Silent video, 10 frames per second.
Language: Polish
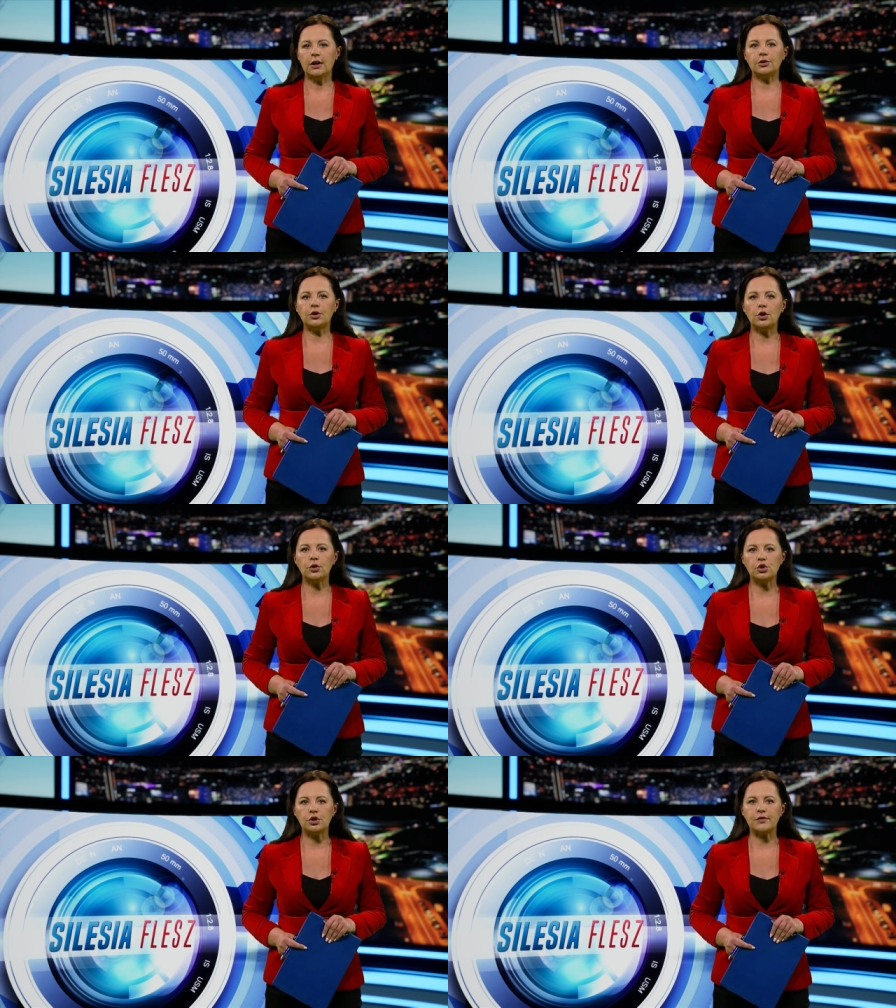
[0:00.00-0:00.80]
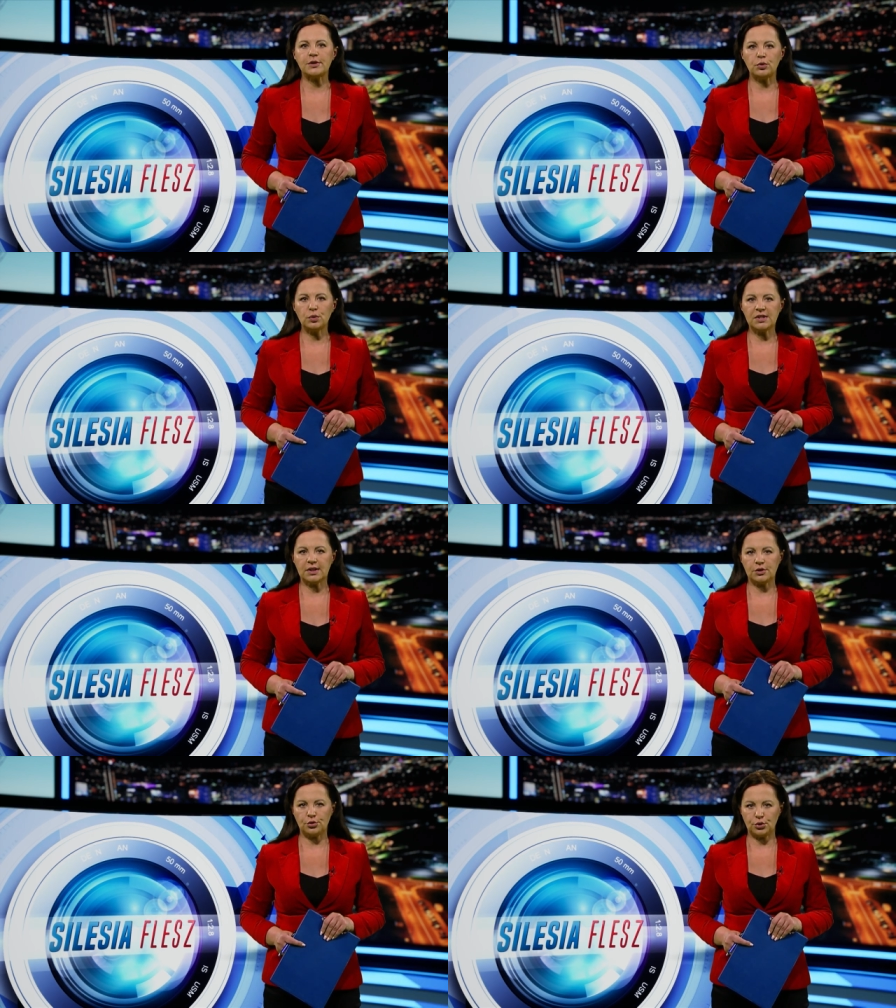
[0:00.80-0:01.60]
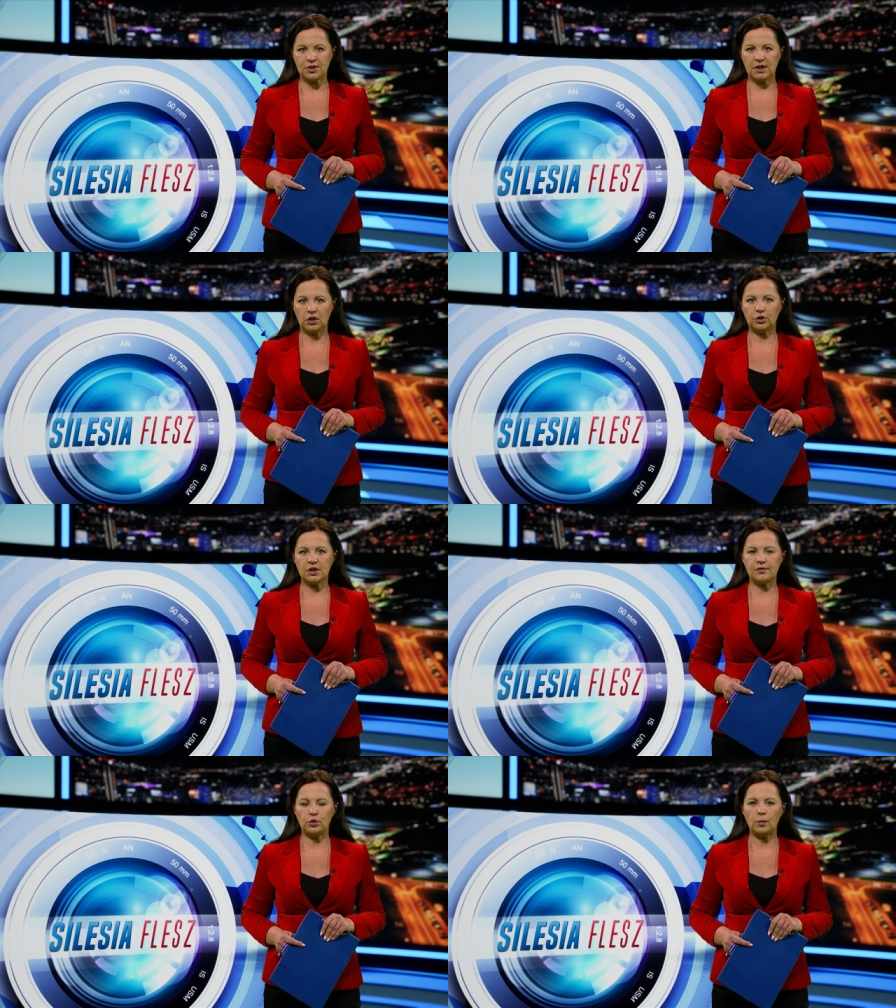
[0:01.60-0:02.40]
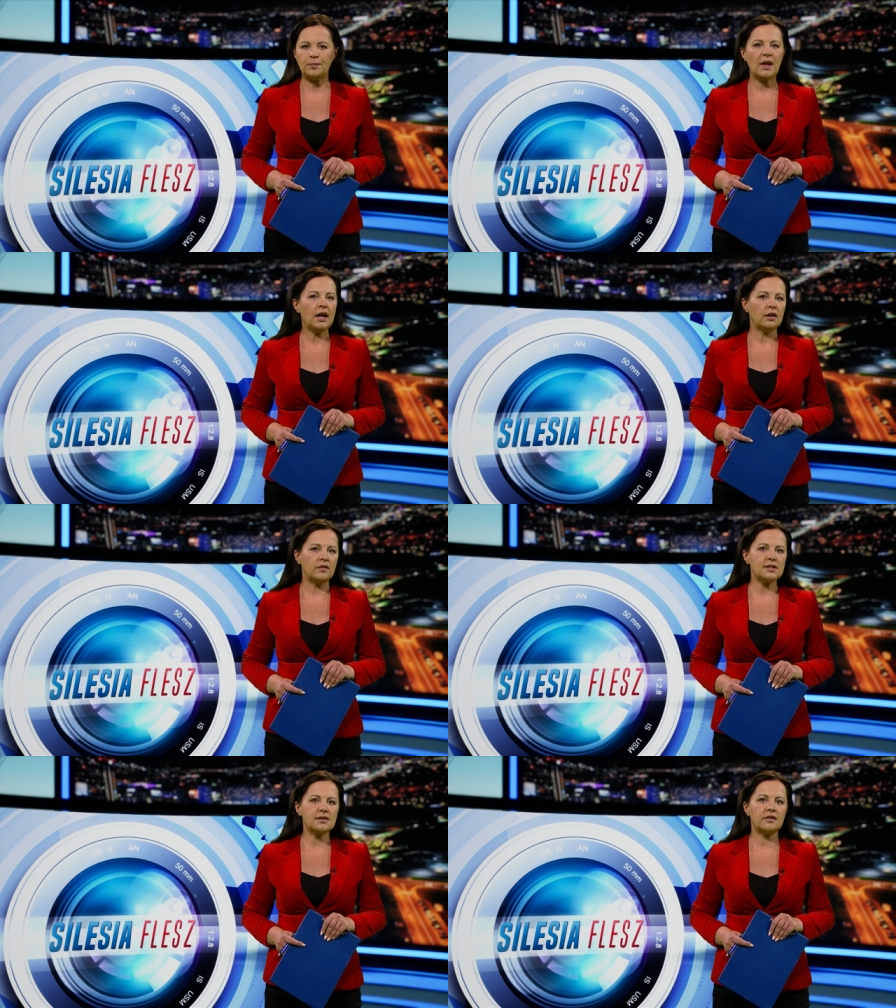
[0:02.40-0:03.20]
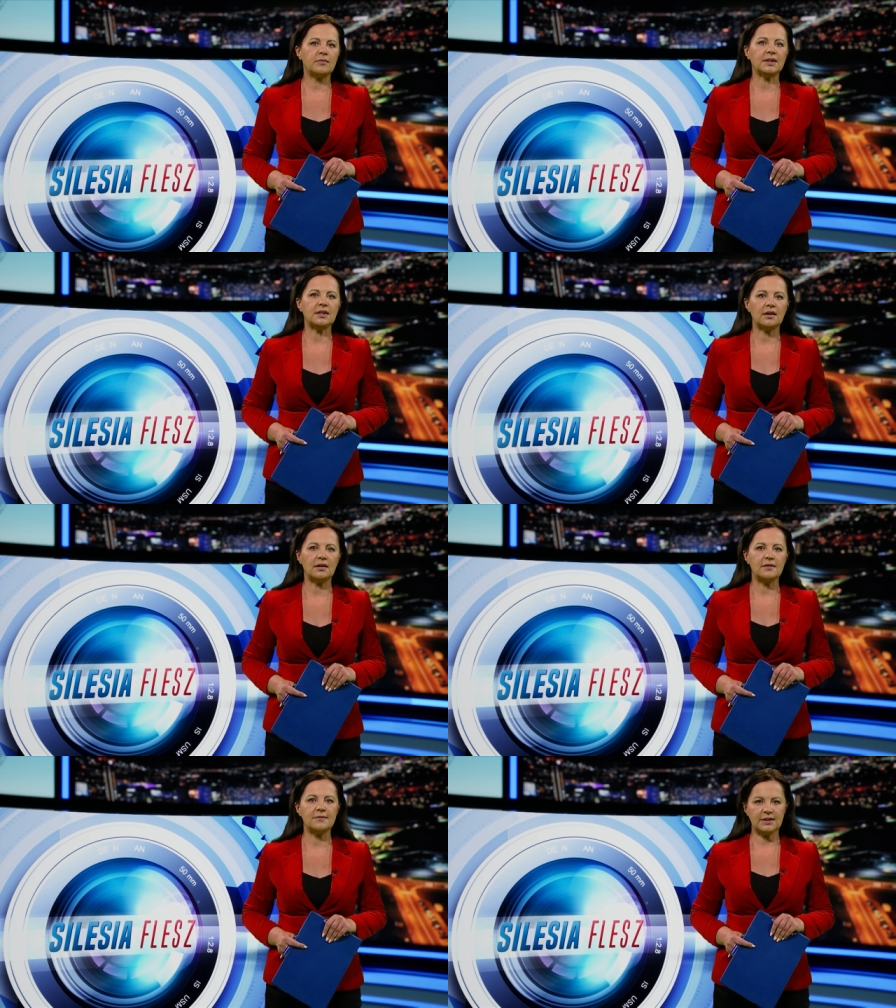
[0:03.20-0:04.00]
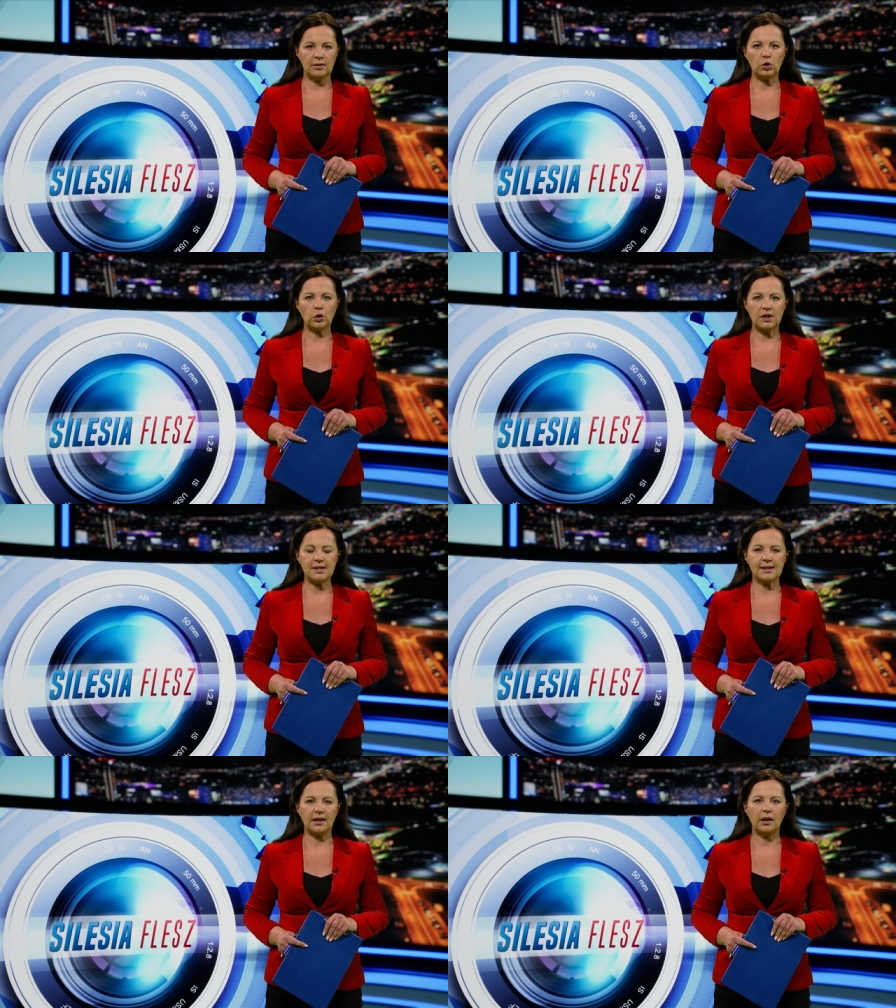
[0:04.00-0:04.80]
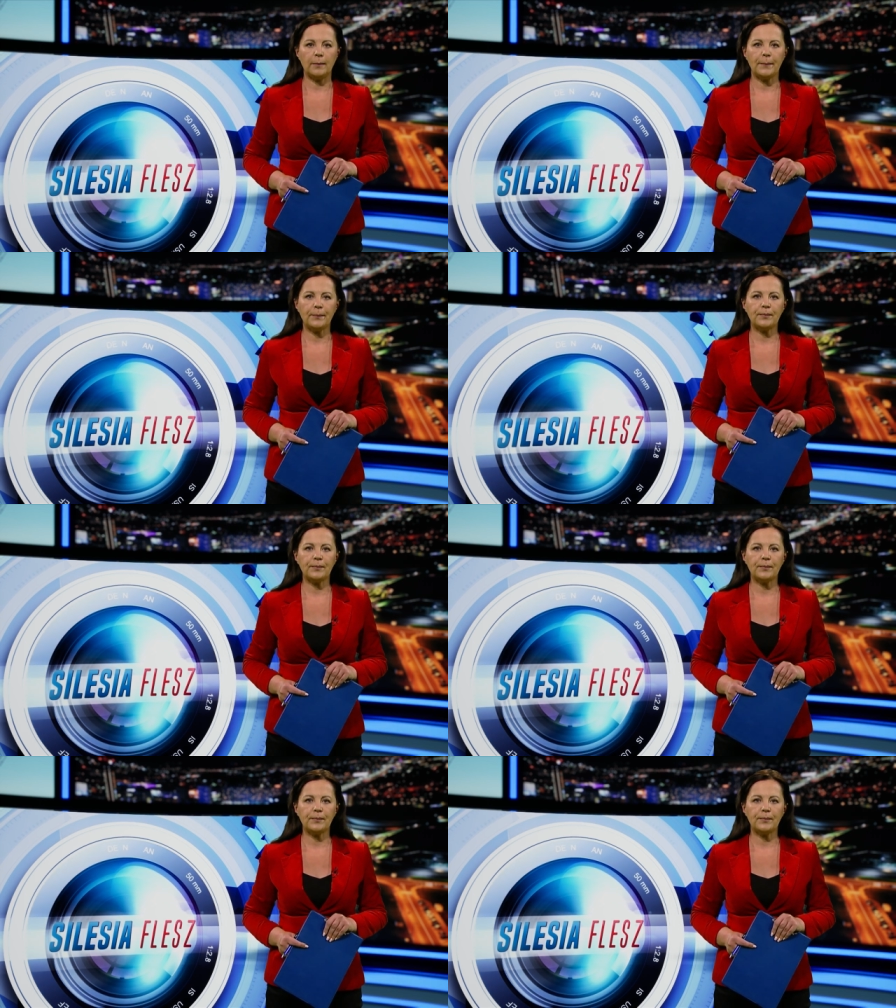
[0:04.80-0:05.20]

dochodzi w spółce córce JSW. Więcej w materiale Fatimy Orlińskiej.